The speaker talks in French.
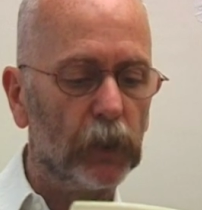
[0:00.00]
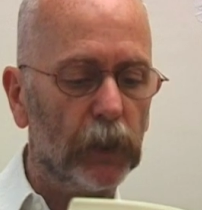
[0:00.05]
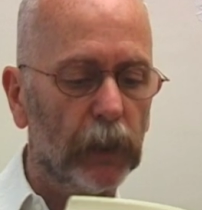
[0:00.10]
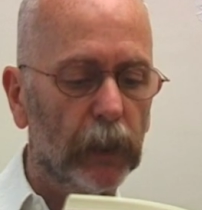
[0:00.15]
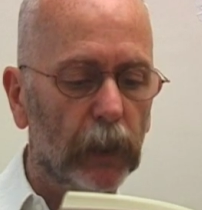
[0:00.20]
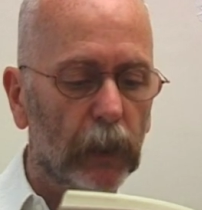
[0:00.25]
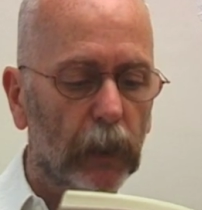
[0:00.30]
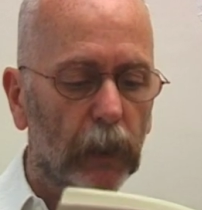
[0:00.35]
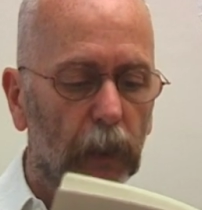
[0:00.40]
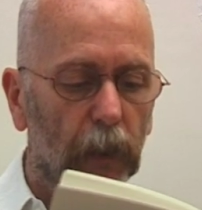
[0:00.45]

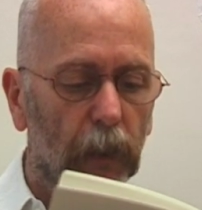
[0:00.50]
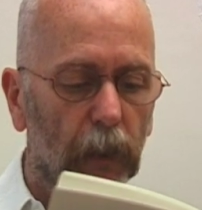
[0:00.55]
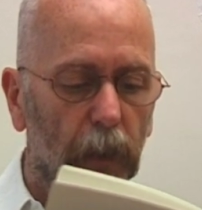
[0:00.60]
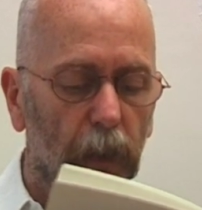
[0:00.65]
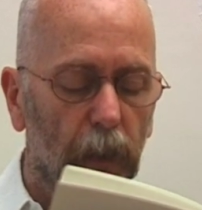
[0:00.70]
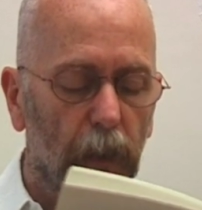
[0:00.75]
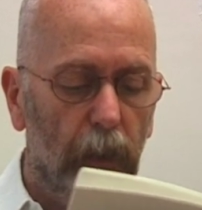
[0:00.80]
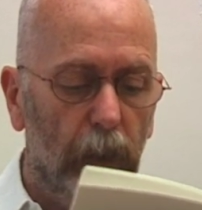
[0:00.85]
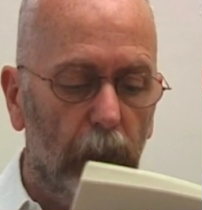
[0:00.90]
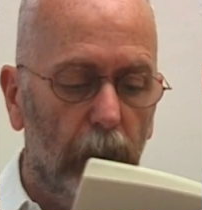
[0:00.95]
générale.
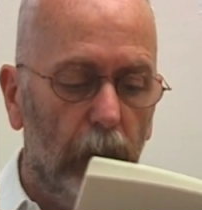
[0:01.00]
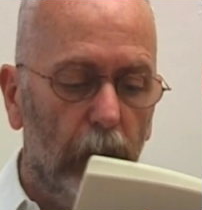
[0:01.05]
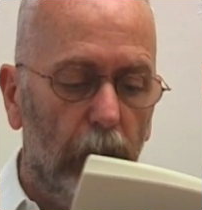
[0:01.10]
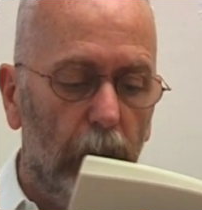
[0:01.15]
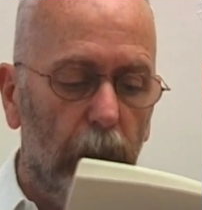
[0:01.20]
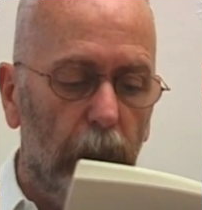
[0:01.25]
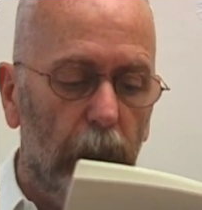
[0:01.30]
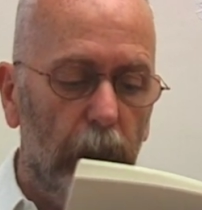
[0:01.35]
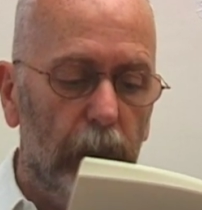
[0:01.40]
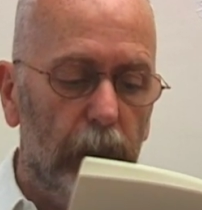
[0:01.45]

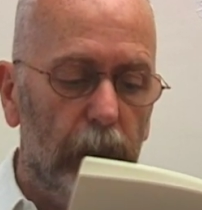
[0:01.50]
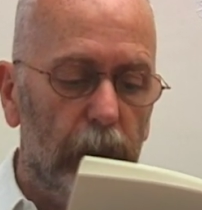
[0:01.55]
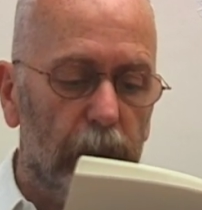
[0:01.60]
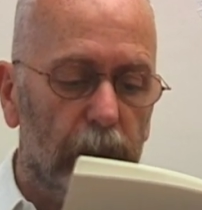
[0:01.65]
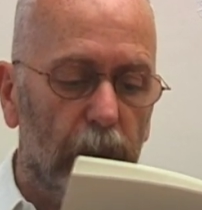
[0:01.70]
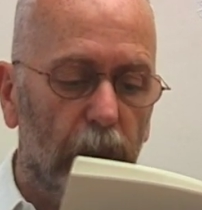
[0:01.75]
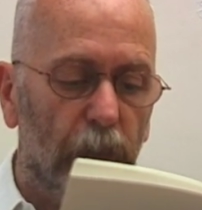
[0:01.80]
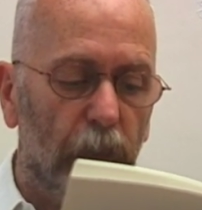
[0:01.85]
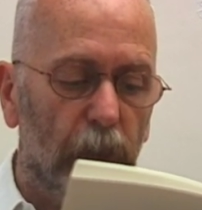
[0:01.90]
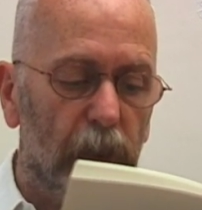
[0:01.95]
Et
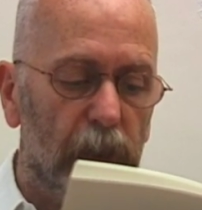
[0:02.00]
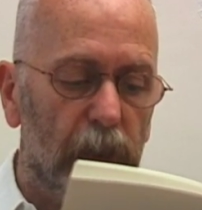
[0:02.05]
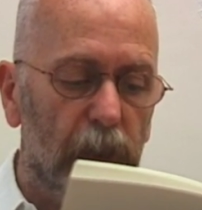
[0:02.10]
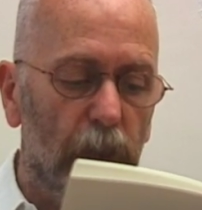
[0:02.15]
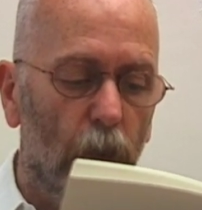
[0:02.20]
cette fois-ci,